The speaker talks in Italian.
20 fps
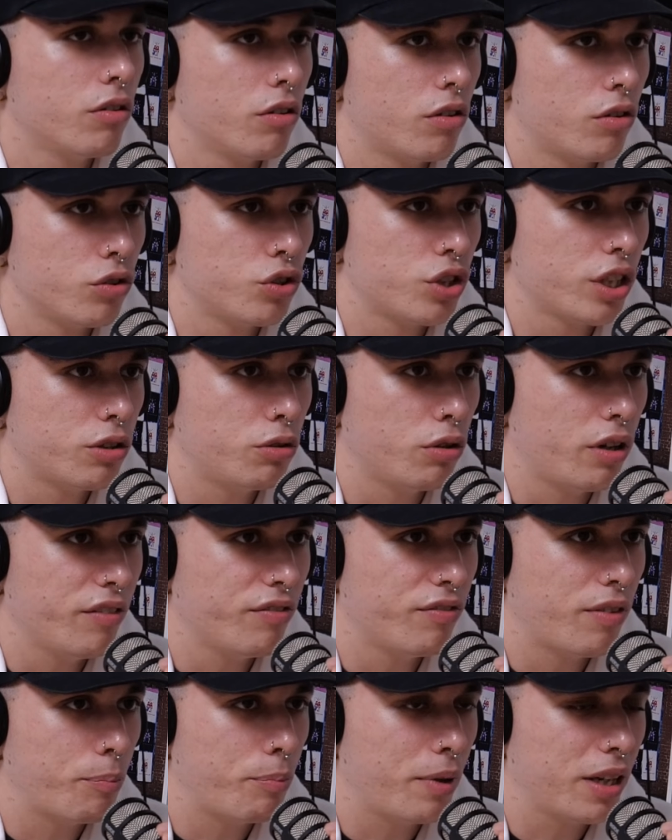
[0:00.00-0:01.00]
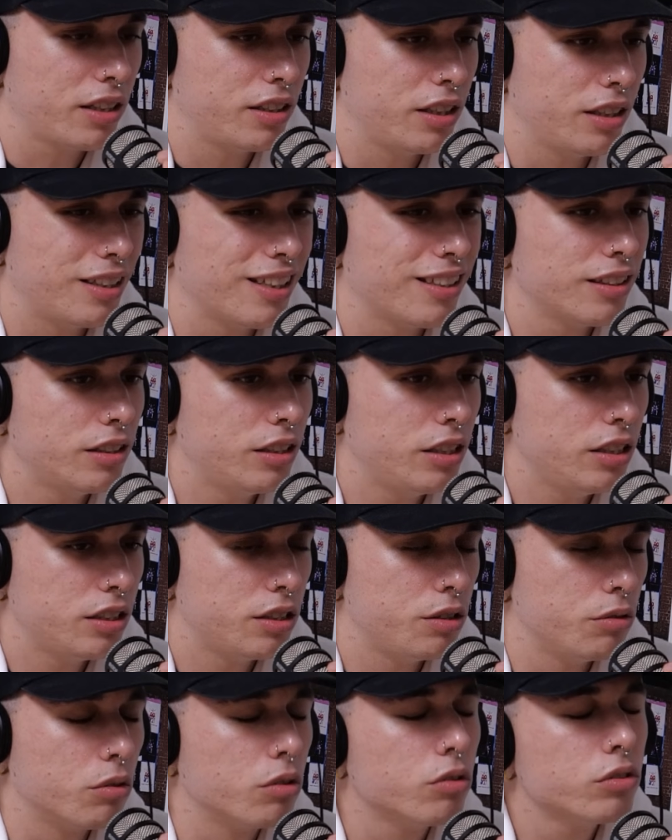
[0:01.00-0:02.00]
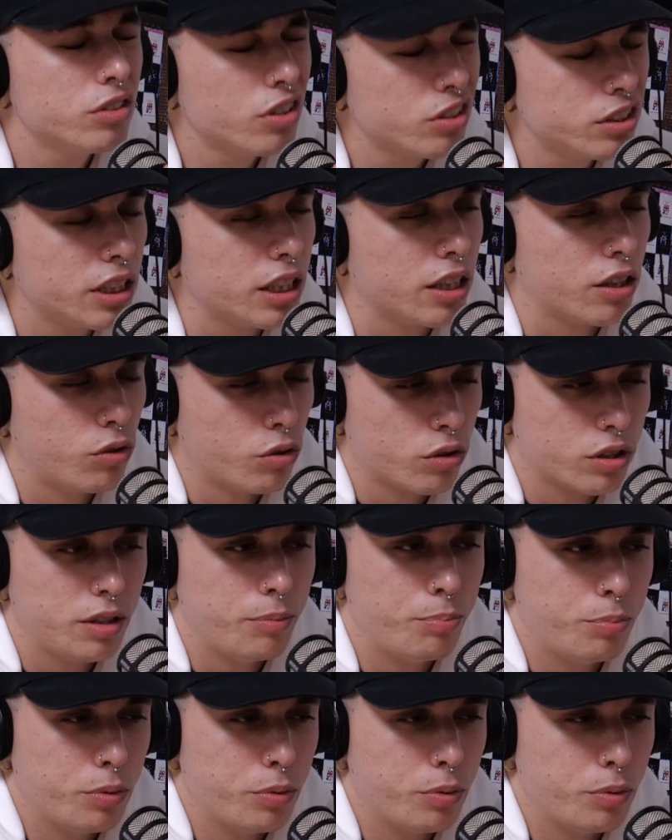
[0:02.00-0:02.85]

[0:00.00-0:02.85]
un concetto che fa parte tantissimo, non so se ancora di